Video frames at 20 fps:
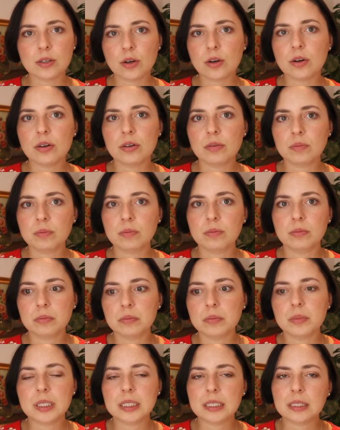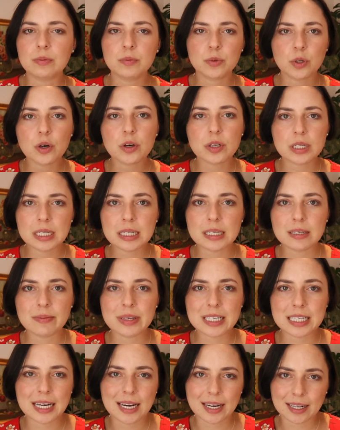doch, es gibt doch Dinge, die
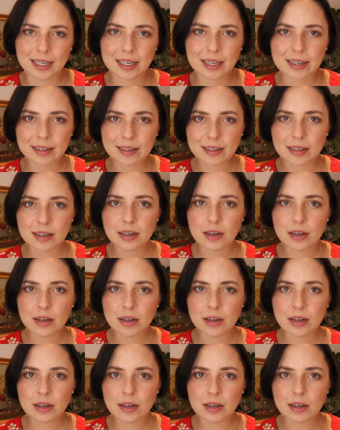mich da erregen.